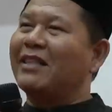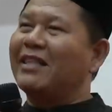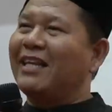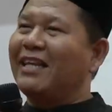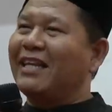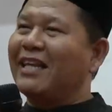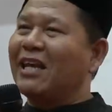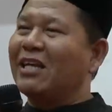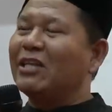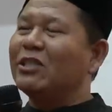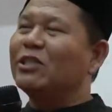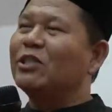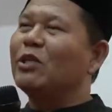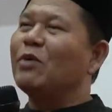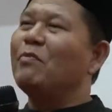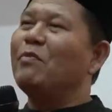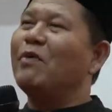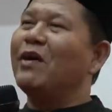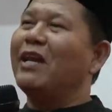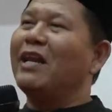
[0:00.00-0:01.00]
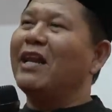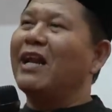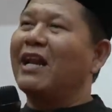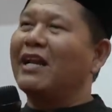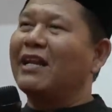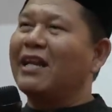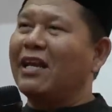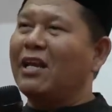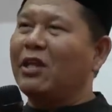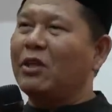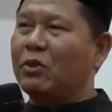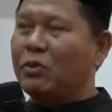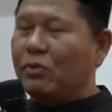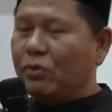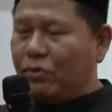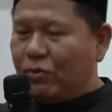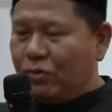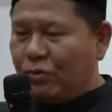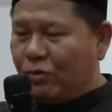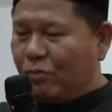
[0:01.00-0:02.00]
batinnya. Sebenarnya
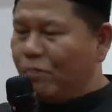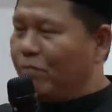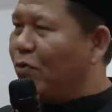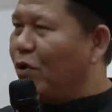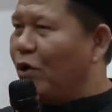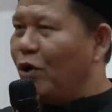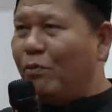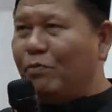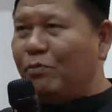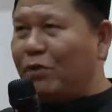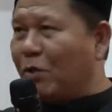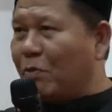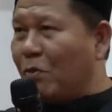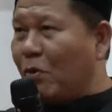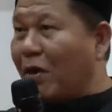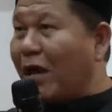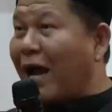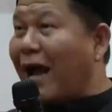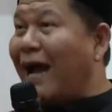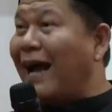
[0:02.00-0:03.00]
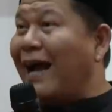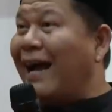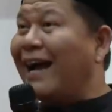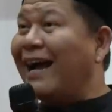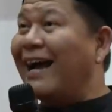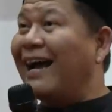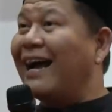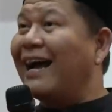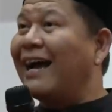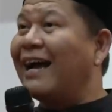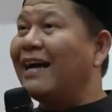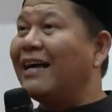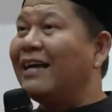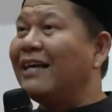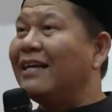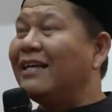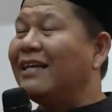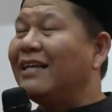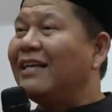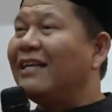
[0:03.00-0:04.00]
itu belum terbuka.
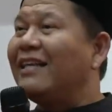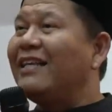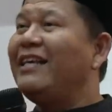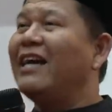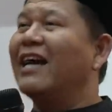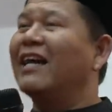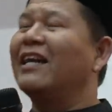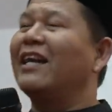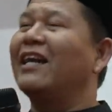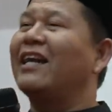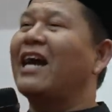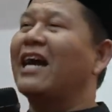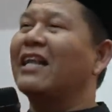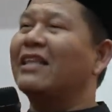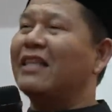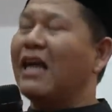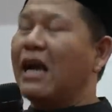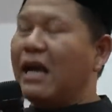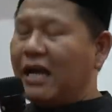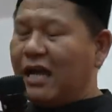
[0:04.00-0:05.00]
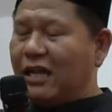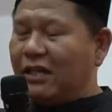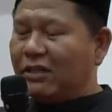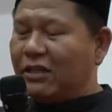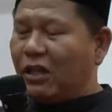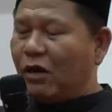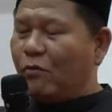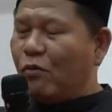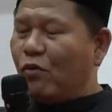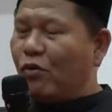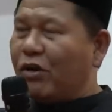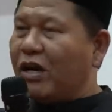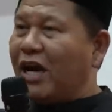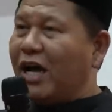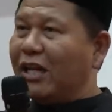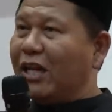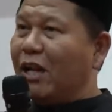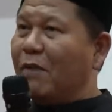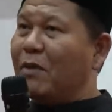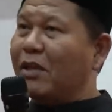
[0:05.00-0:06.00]
Yang dikatakan
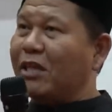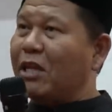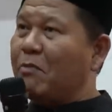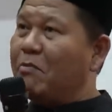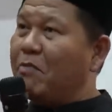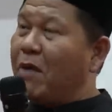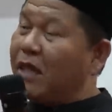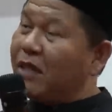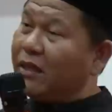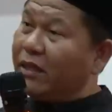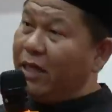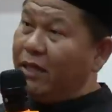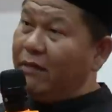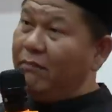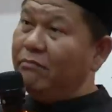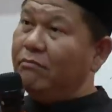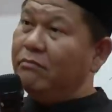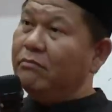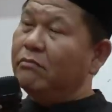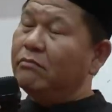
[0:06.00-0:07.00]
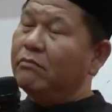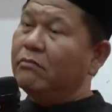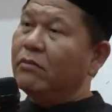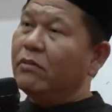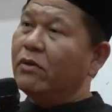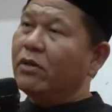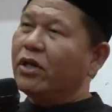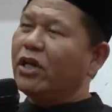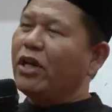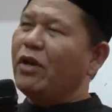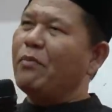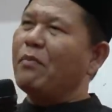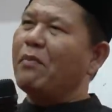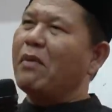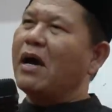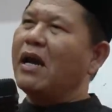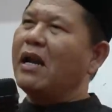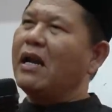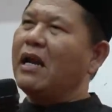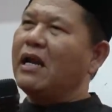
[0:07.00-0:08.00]
terbukanya mata batin, di
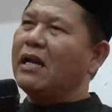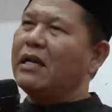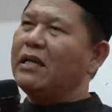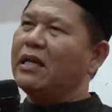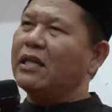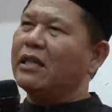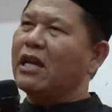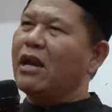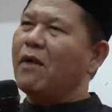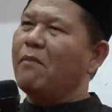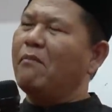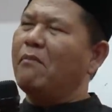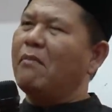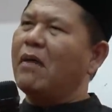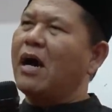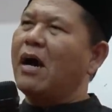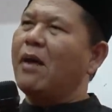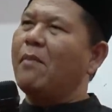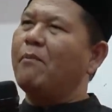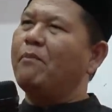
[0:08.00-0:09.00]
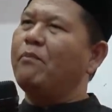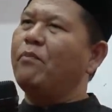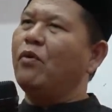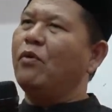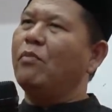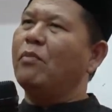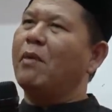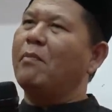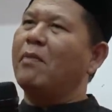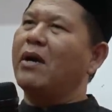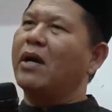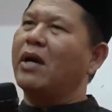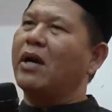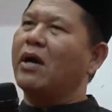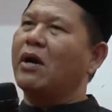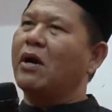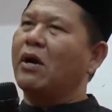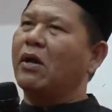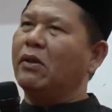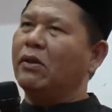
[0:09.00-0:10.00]
mana dia telah mampu
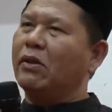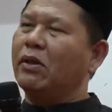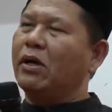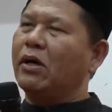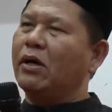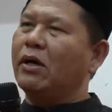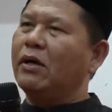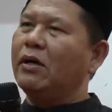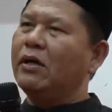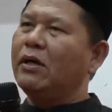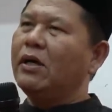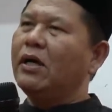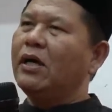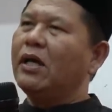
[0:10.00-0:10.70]
memandang Allah